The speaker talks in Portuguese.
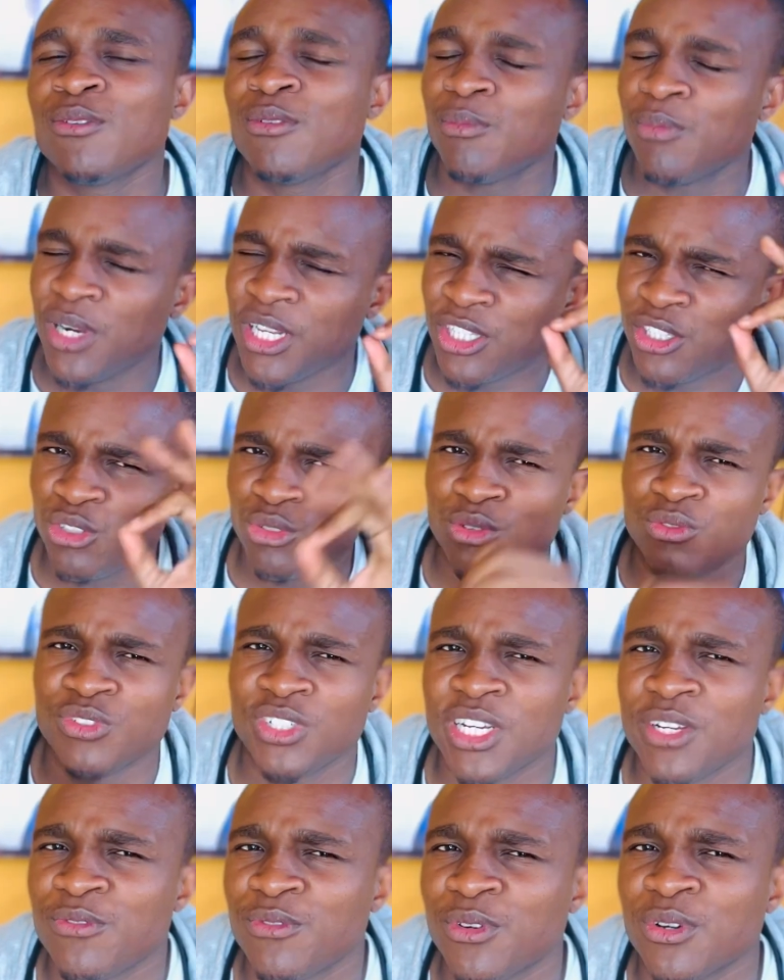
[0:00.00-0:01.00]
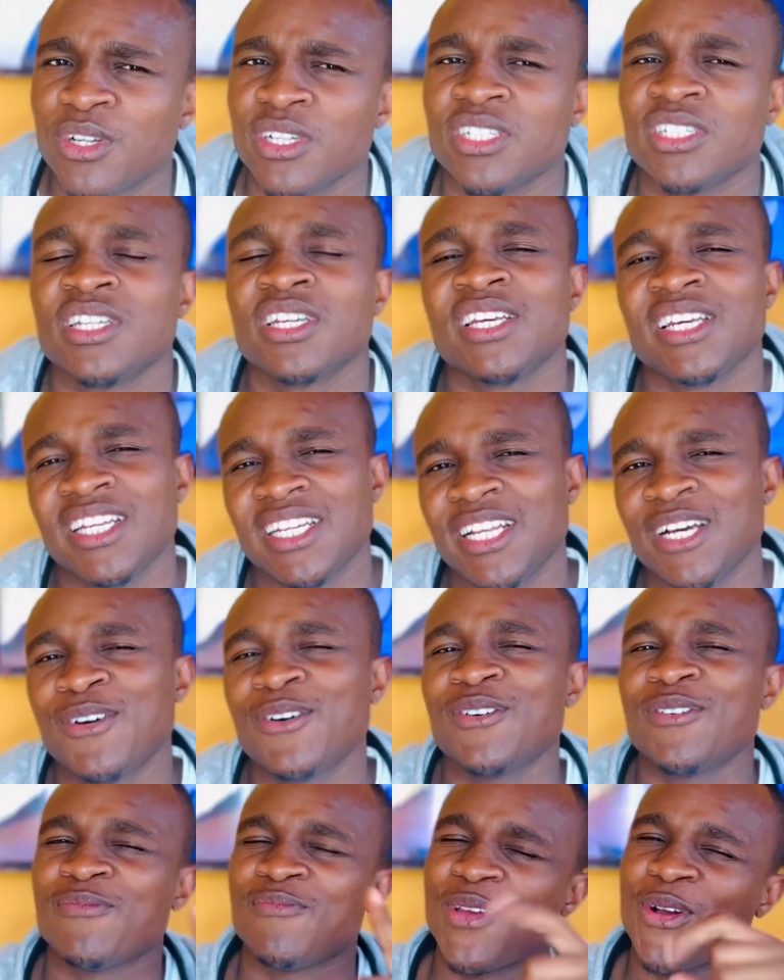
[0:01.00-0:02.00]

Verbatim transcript: para esses novos iPhones. Então, me